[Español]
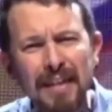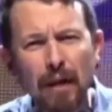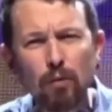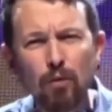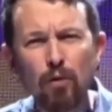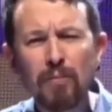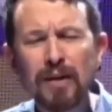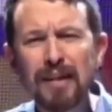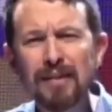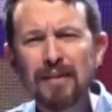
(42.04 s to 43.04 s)
y
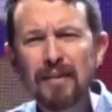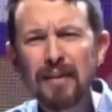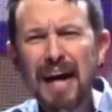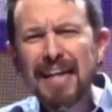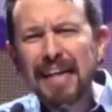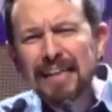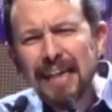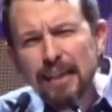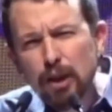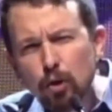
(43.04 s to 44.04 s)
autonómicas? Hay que
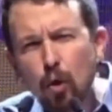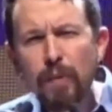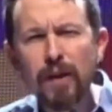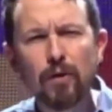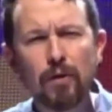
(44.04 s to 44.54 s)
ser estúpido.